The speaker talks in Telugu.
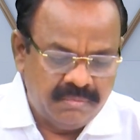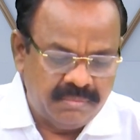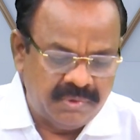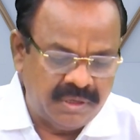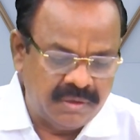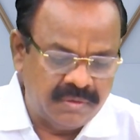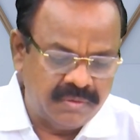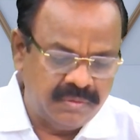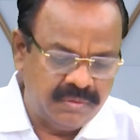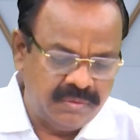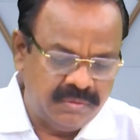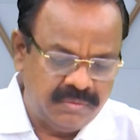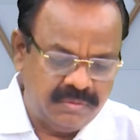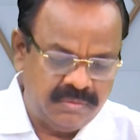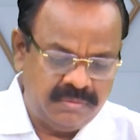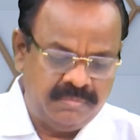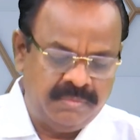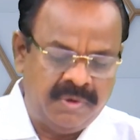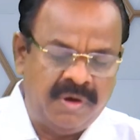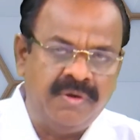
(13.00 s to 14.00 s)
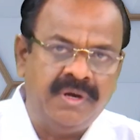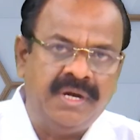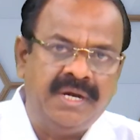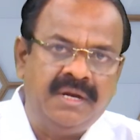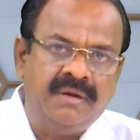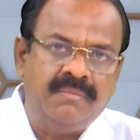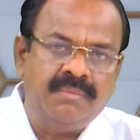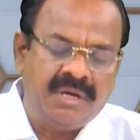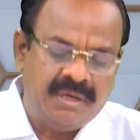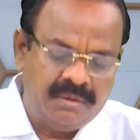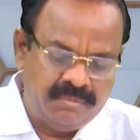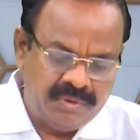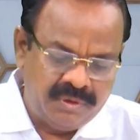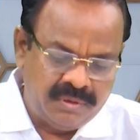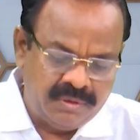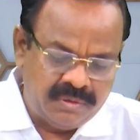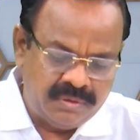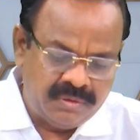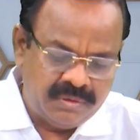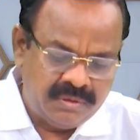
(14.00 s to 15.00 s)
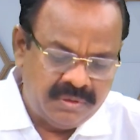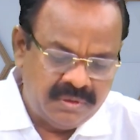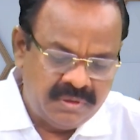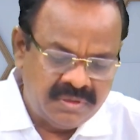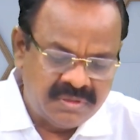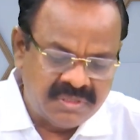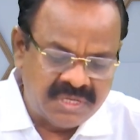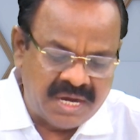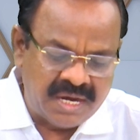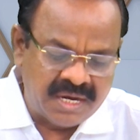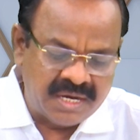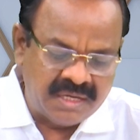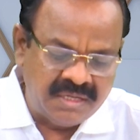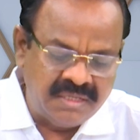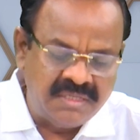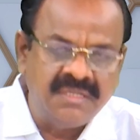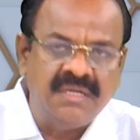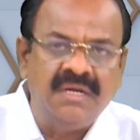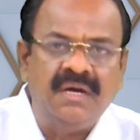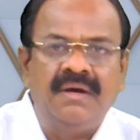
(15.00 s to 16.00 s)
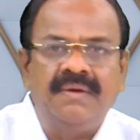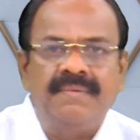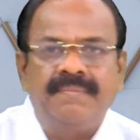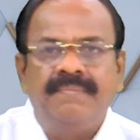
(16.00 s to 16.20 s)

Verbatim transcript: మనకు భవన నిర్మాణంలో సహకరించిన